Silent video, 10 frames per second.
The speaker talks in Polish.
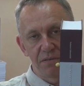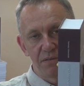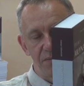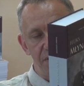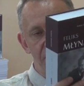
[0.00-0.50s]

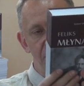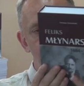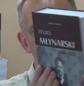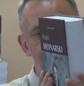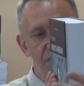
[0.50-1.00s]
Tomasza
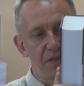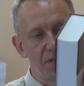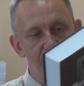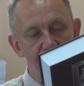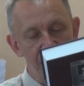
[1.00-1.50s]

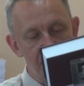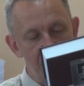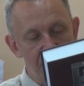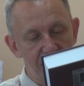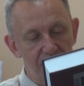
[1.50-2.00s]
Głowińskiego powinna